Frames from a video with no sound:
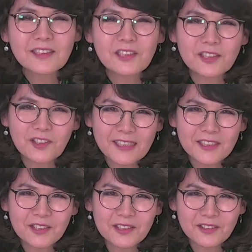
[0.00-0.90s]

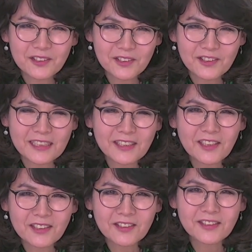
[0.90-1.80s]
제너레이션 투
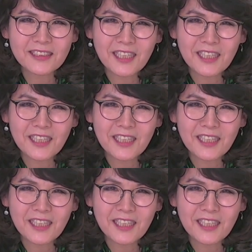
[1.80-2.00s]
제너레이션들이